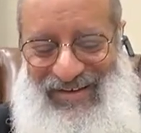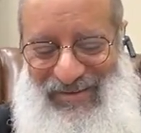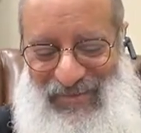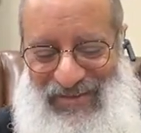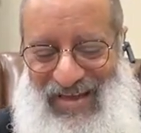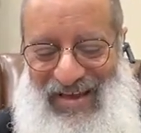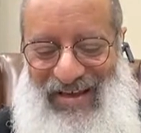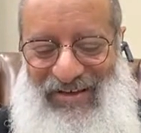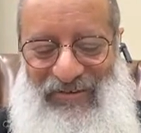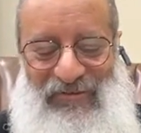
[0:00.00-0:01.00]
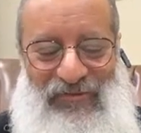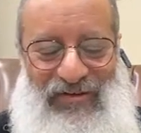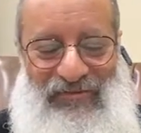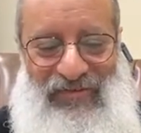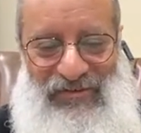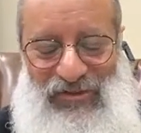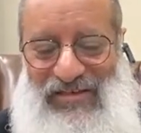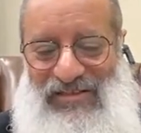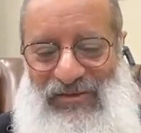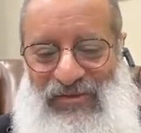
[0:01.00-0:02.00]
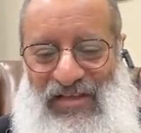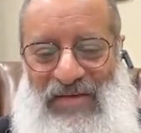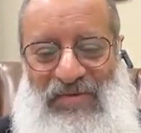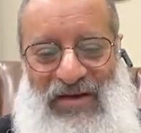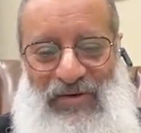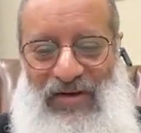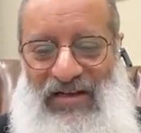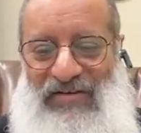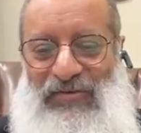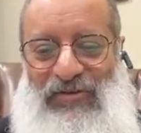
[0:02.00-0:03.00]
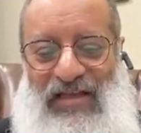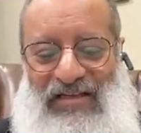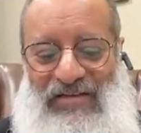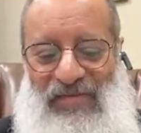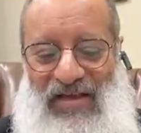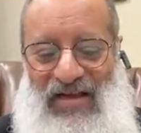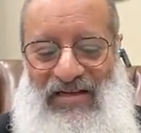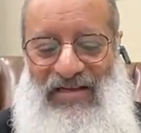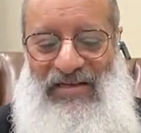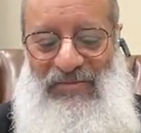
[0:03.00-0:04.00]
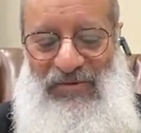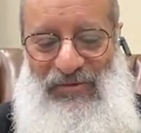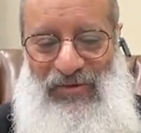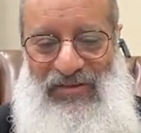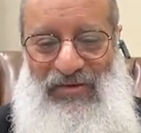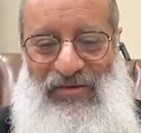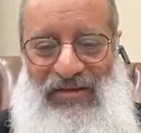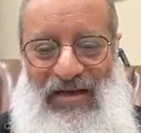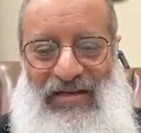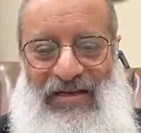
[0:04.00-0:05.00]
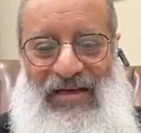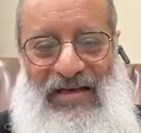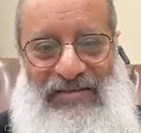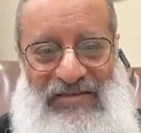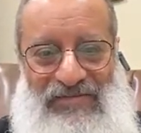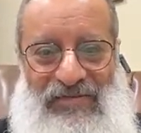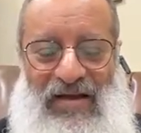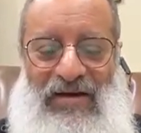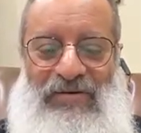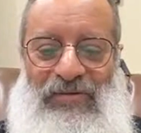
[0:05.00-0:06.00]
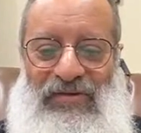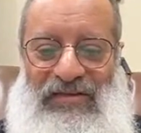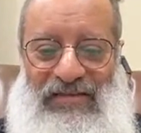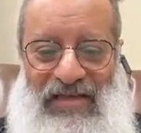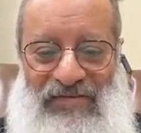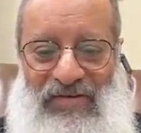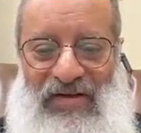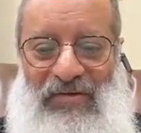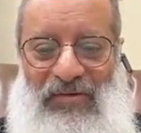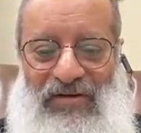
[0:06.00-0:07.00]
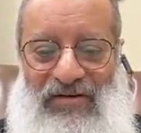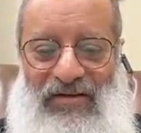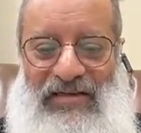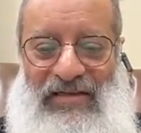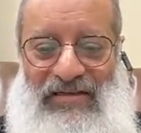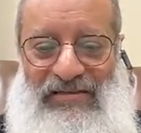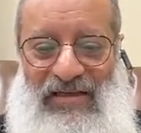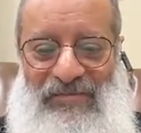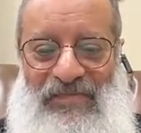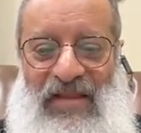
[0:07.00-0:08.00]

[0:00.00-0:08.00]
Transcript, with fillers: المضايقه في الشخص اللي قدامي او خلافه واتكلمنا على الموضوع ده على هدف او الدافع وراء العتاب